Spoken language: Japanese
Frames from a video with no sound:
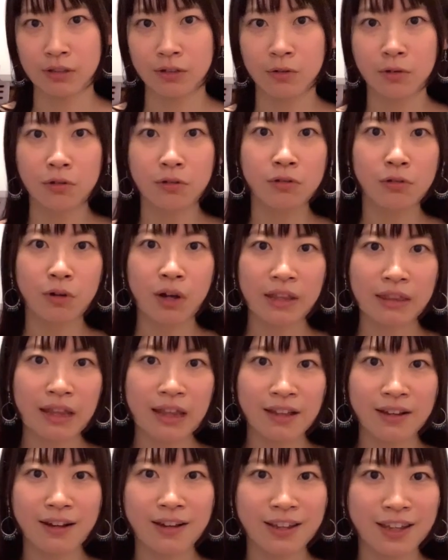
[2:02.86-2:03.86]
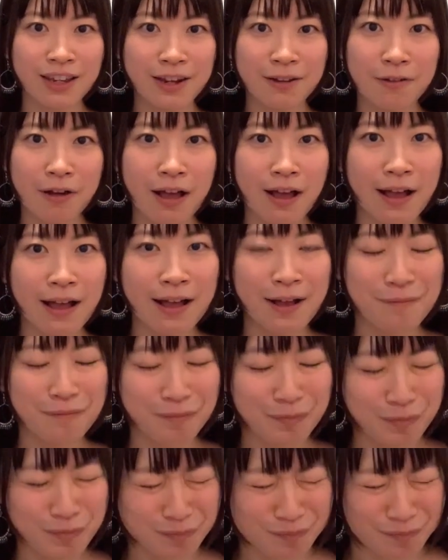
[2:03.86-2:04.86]
そういうのがない限りは、
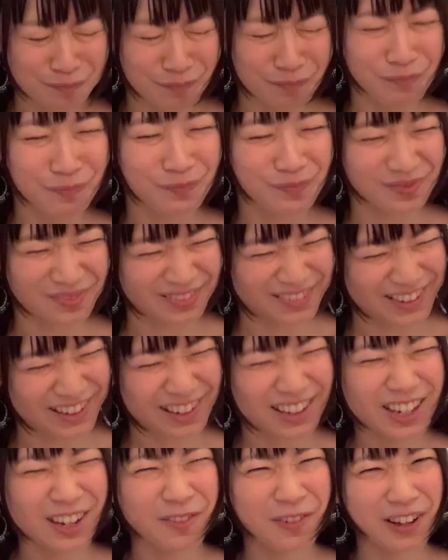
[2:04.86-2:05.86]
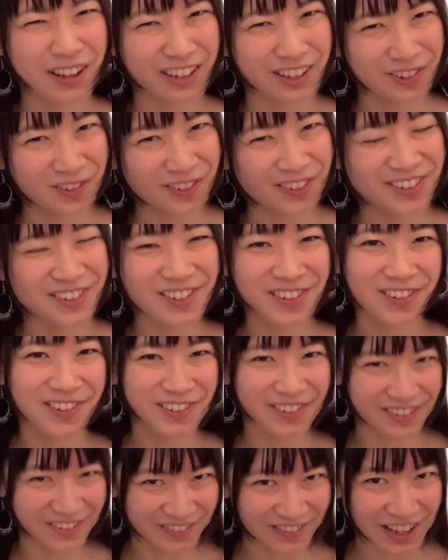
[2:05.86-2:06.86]
できれば
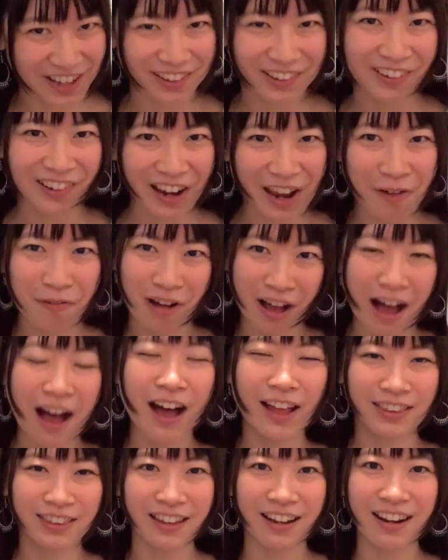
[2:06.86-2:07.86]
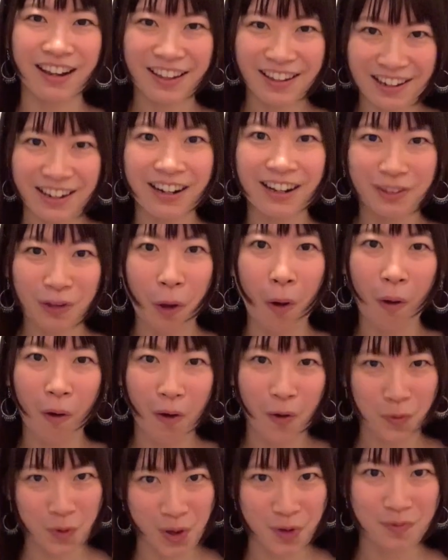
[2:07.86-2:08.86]
40万ぐらいはあったらいいかなと
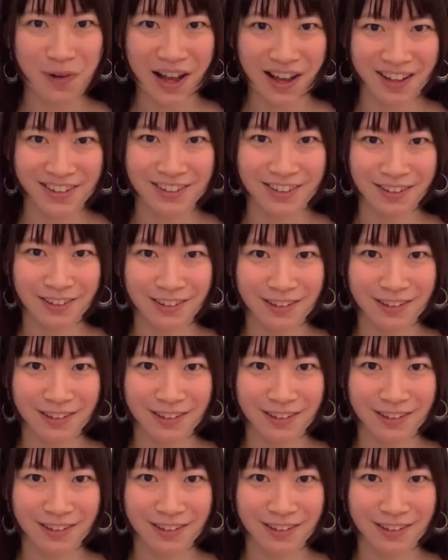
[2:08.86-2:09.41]
思います。